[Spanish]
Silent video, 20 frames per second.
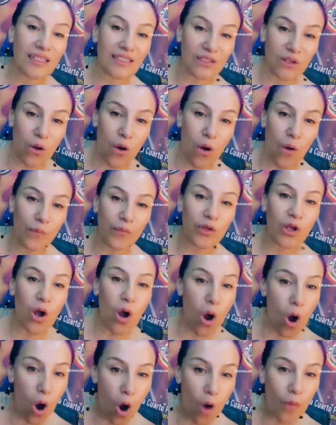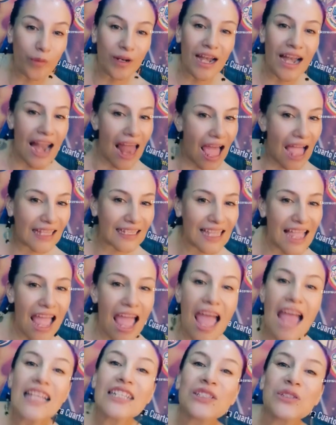Scom Online
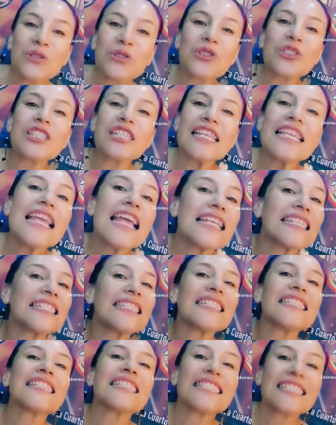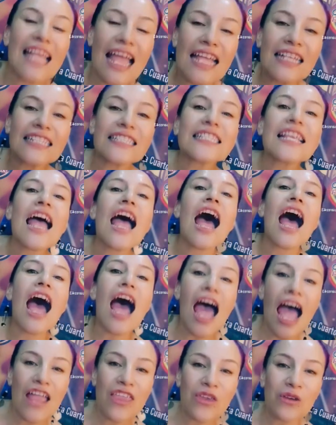en sus 16
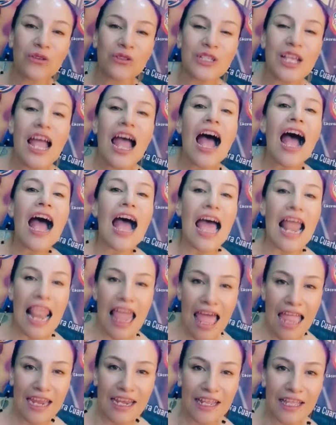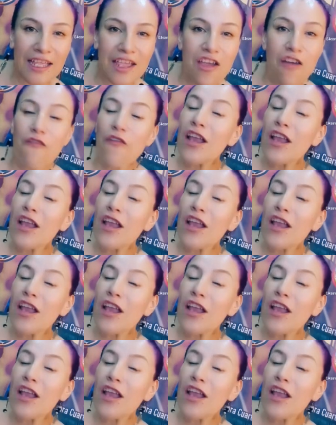años al aire.